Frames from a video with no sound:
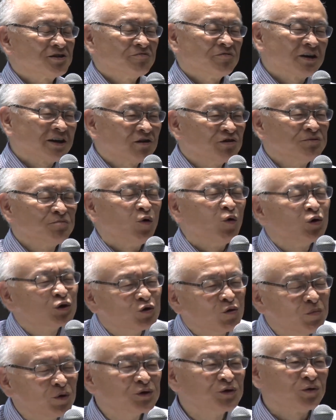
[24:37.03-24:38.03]
私も
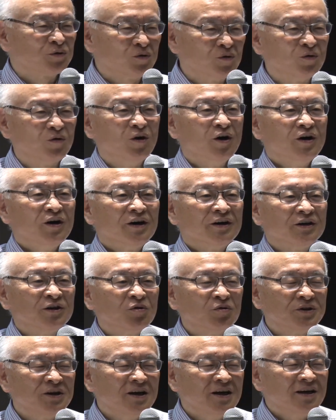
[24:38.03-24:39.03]
細々と
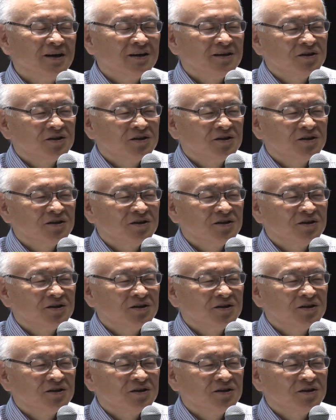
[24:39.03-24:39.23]
世に